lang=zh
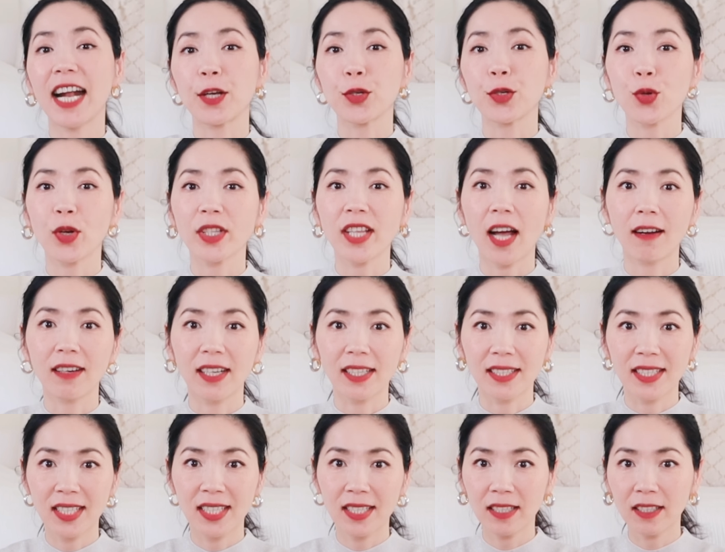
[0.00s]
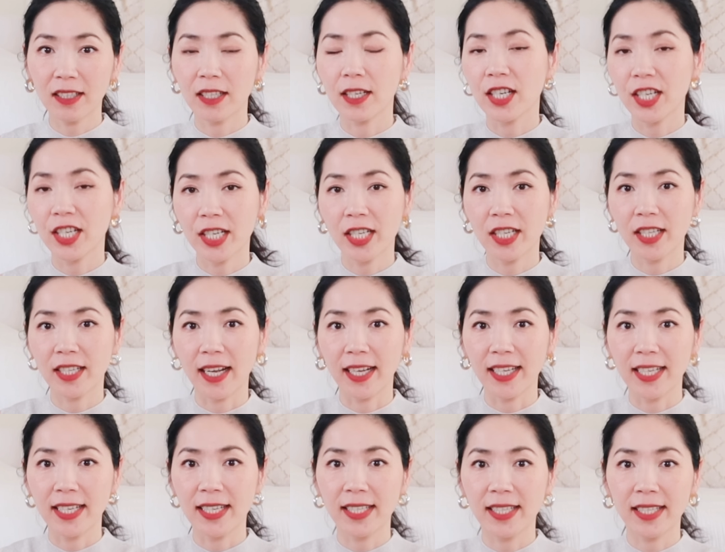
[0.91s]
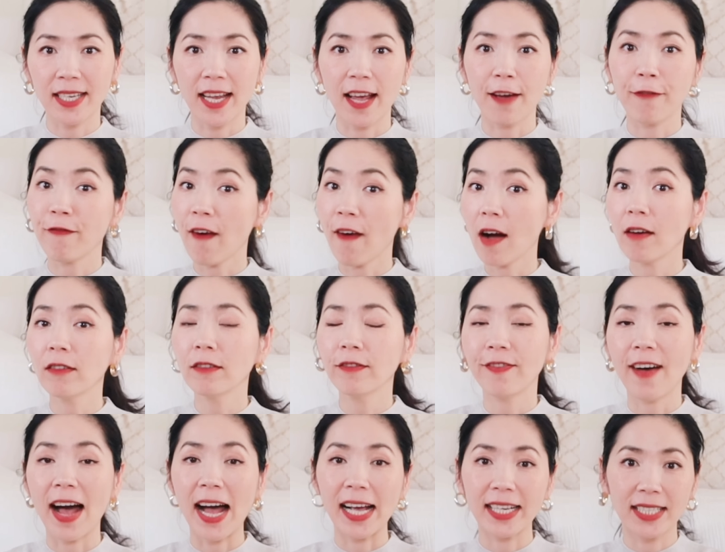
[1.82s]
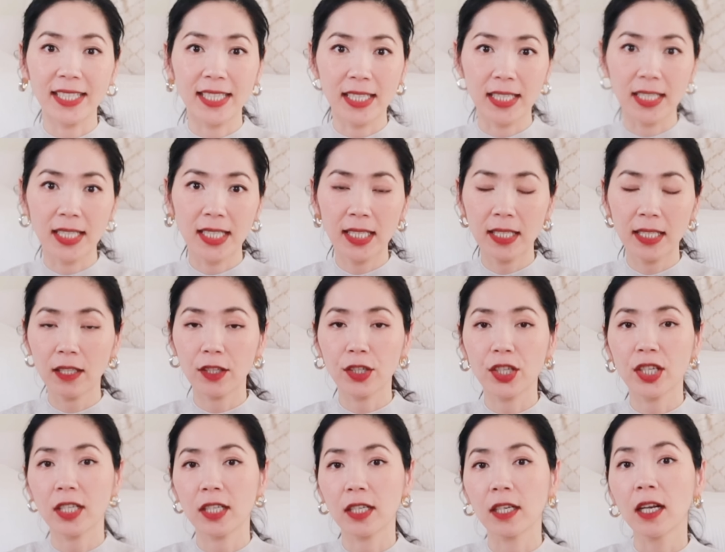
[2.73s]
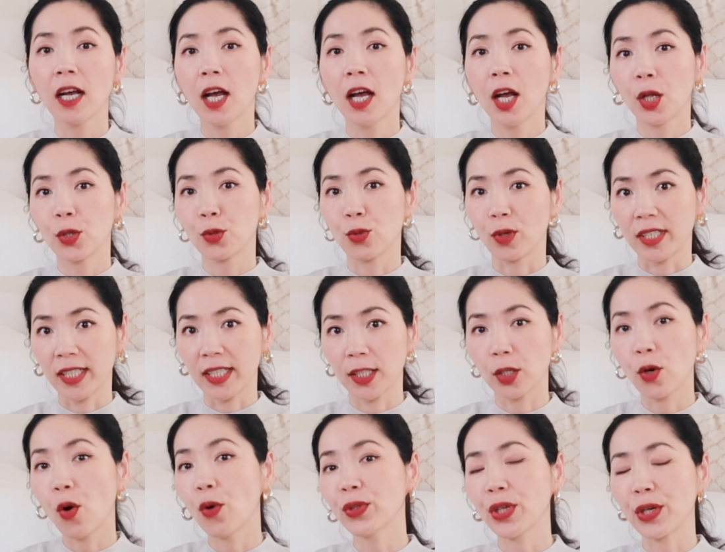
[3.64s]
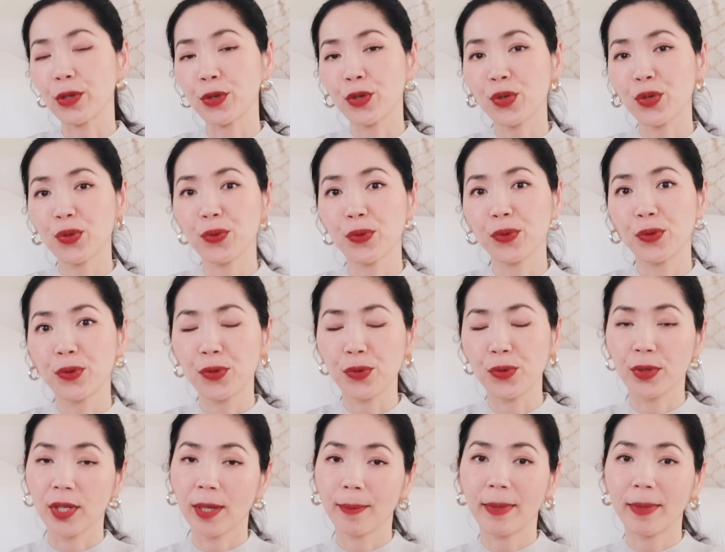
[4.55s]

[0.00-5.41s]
然说到了测试的一些方法以及测试所提供的数据，